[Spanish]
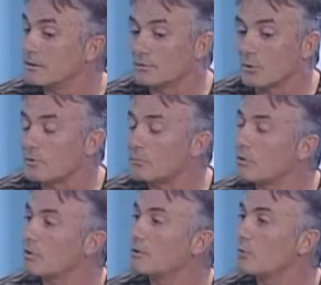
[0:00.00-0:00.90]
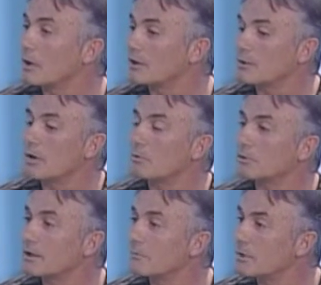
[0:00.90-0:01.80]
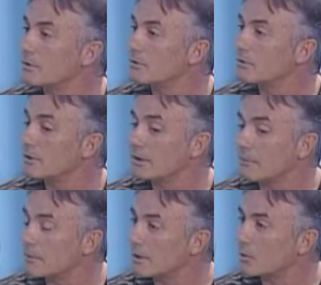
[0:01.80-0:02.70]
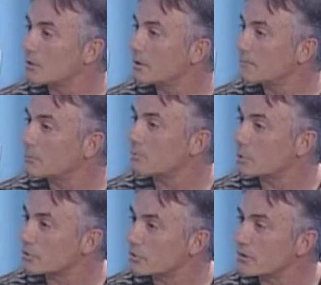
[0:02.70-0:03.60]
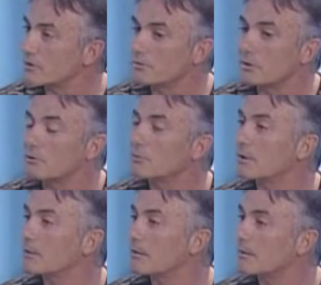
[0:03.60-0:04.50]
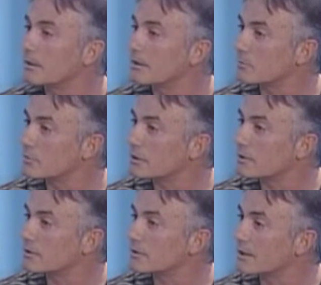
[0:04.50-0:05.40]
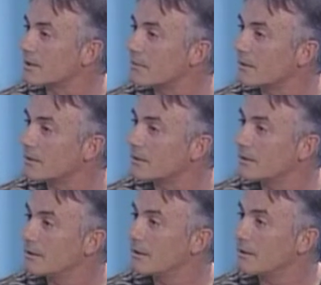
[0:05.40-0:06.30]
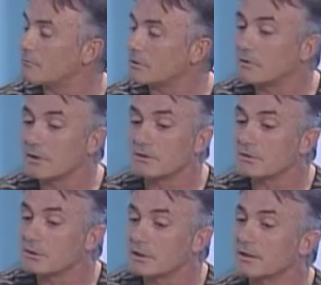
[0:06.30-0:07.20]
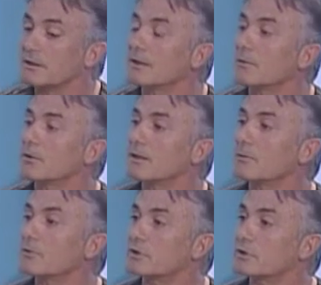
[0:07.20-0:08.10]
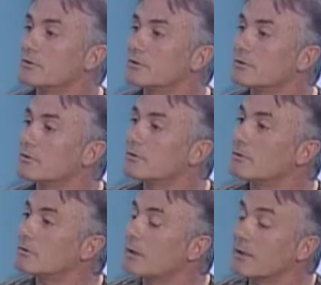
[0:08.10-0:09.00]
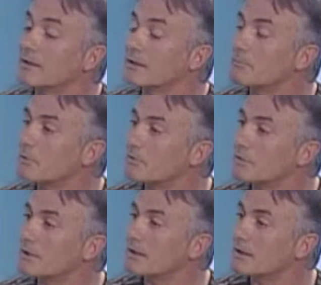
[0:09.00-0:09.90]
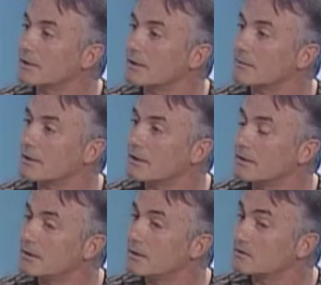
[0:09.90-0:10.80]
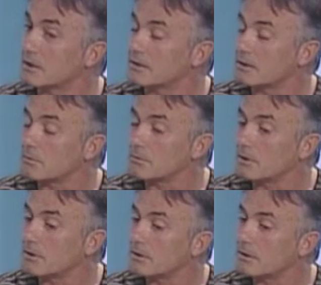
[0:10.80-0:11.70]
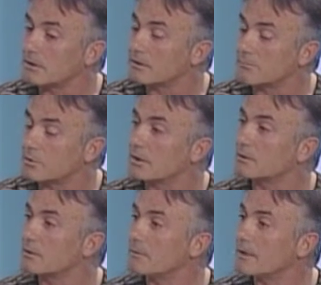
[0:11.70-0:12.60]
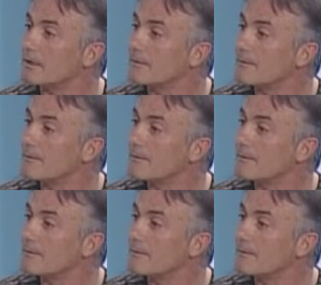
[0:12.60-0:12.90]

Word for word: todo el mundo con el bocata, con la bota de vino, y había colas por Puerto Chico, todo el mundo a ver las velas de boseo que se llenaban. Y fueron años de, gloria del boseo amateur y profesional en Cantabria. O sea, estábamos a muy alto nivel.